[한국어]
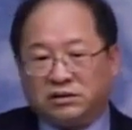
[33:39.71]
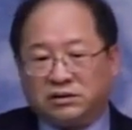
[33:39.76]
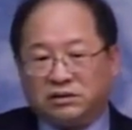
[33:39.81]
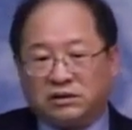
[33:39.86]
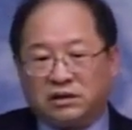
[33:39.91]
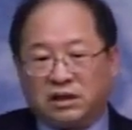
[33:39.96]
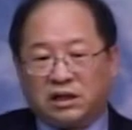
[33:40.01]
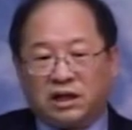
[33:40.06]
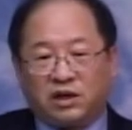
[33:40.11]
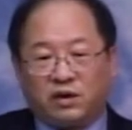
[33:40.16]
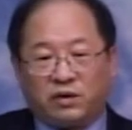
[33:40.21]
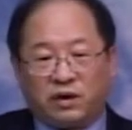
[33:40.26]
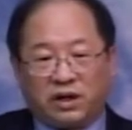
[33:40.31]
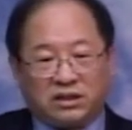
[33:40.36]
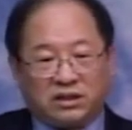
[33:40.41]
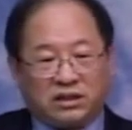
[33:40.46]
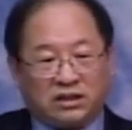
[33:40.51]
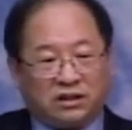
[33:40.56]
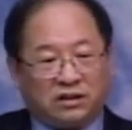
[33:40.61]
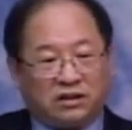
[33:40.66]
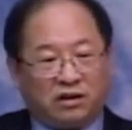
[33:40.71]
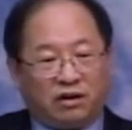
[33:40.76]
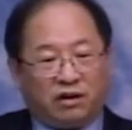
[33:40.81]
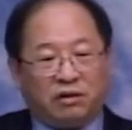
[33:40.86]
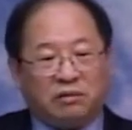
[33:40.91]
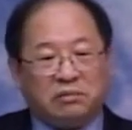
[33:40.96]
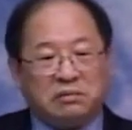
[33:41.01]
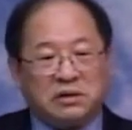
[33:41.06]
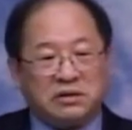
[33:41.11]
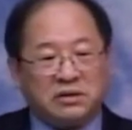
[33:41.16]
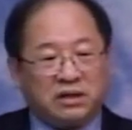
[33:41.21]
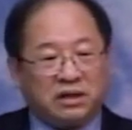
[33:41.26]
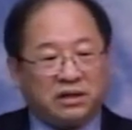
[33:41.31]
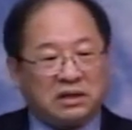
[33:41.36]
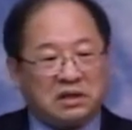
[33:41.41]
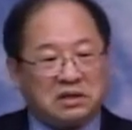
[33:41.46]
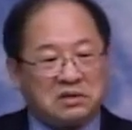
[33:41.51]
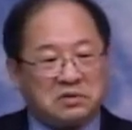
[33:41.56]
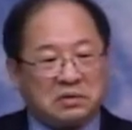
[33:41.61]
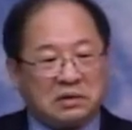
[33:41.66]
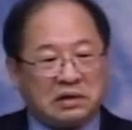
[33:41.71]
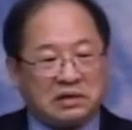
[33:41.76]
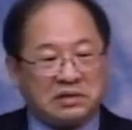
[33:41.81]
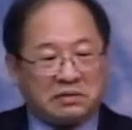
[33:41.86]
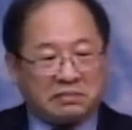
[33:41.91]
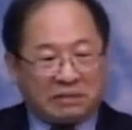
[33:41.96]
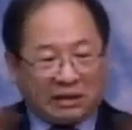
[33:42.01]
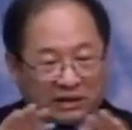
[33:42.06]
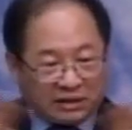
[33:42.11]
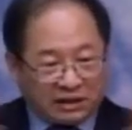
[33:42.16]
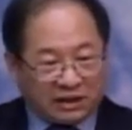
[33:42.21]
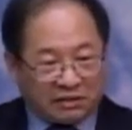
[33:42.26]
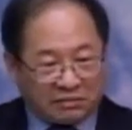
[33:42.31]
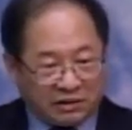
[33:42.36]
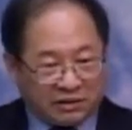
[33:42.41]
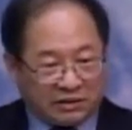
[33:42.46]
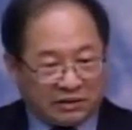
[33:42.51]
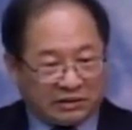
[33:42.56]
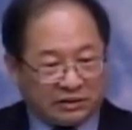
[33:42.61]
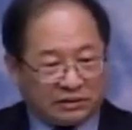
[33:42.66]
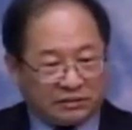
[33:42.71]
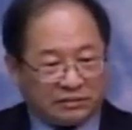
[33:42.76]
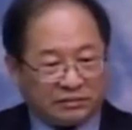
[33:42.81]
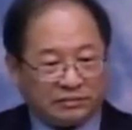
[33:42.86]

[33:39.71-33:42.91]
세례 요한이 어머니의 태석에서 만남이 일어나.